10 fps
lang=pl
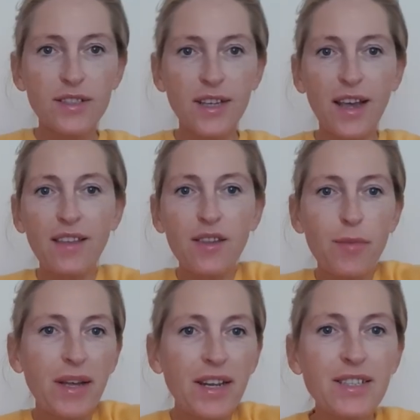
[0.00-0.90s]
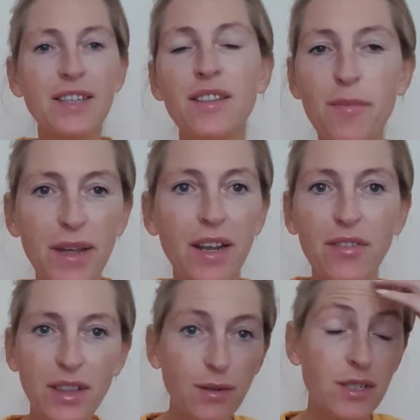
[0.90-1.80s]
Dzień doberek, dzień
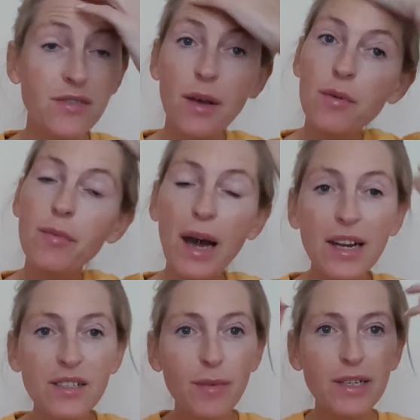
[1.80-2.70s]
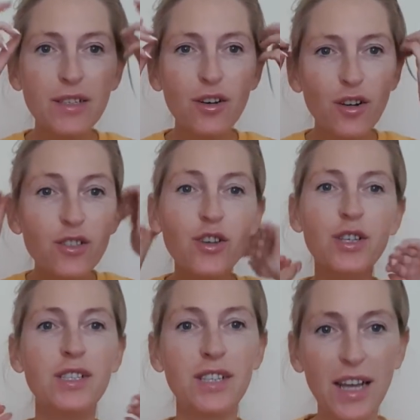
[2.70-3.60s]
doberek, witam się z Wami bardzo, bardzo gorąco
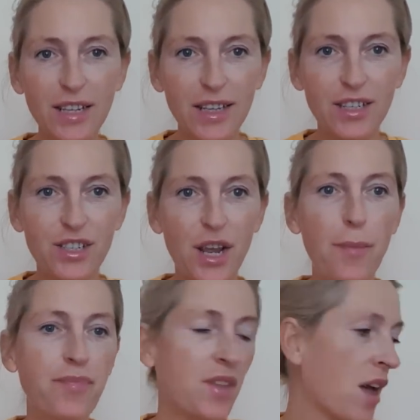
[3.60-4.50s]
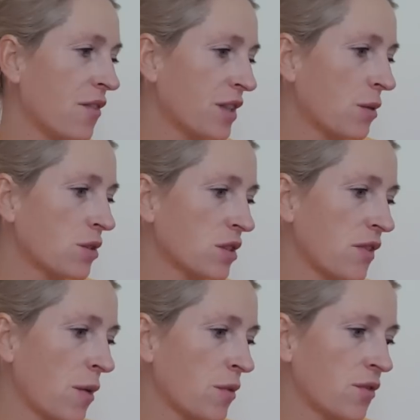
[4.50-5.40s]
i serdecznie. E, witam się
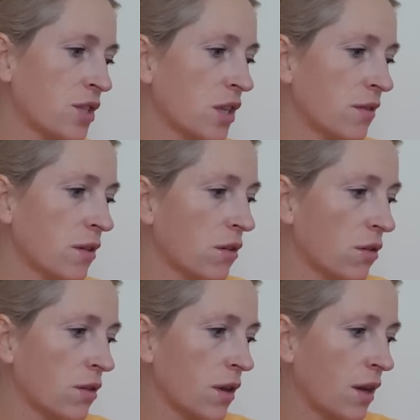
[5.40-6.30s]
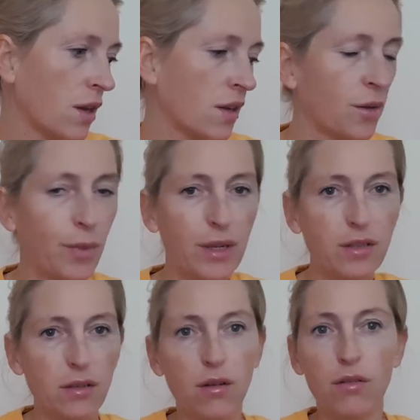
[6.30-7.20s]
z Wami w dzień tygodnia, chyba
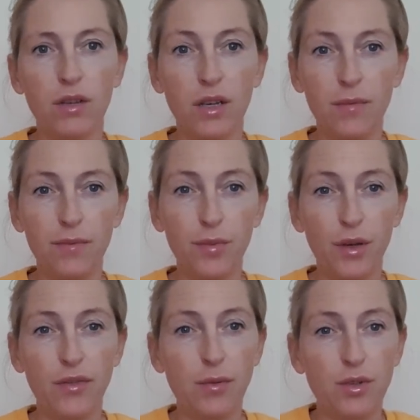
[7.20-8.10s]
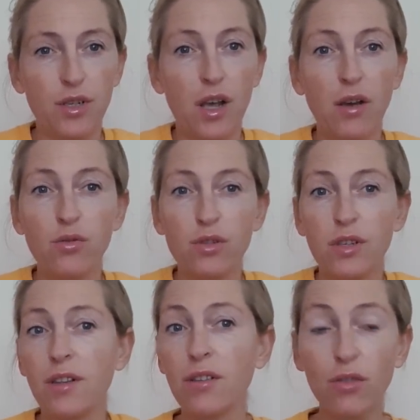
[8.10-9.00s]
środę. Powiem Wam, że ja już
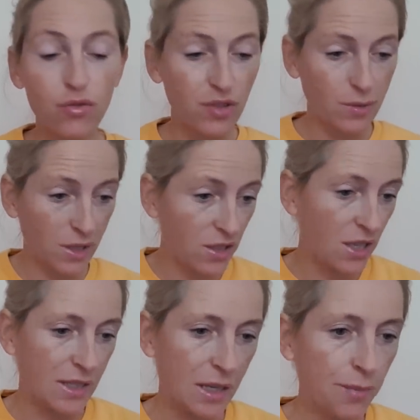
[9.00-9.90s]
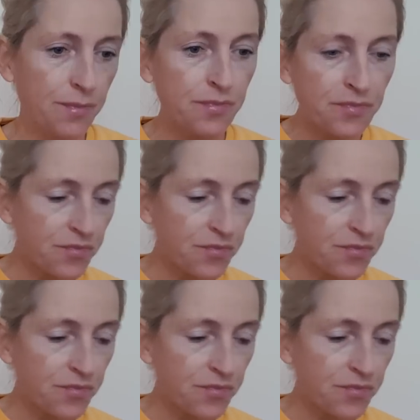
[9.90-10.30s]
nie nadążam za czasem.